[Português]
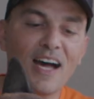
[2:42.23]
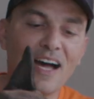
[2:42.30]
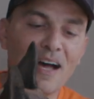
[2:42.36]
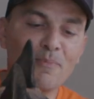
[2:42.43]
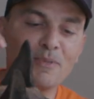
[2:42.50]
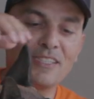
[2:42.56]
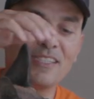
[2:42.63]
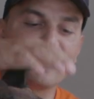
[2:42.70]

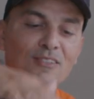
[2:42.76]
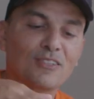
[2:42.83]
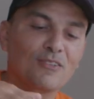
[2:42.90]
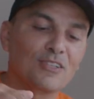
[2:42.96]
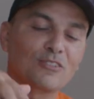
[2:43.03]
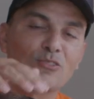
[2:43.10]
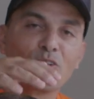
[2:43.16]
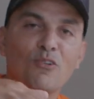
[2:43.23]
À medida que o
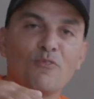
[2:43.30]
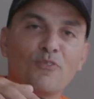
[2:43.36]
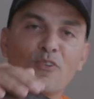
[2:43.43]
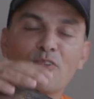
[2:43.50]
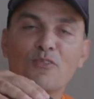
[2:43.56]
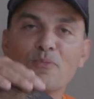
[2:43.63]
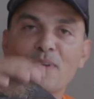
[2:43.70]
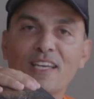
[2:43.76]
cachorro
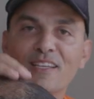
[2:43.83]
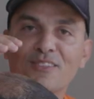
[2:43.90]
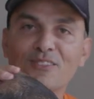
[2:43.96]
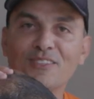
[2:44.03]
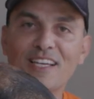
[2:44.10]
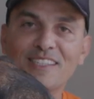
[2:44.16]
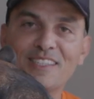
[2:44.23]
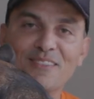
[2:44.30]
for comendo
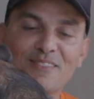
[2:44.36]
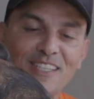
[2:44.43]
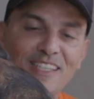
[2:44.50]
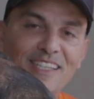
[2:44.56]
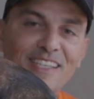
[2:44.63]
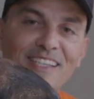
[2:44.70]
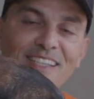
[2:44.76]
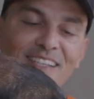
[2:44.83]
dessa
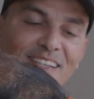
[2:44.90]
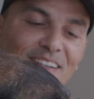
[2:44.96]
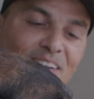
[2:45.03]
maneira,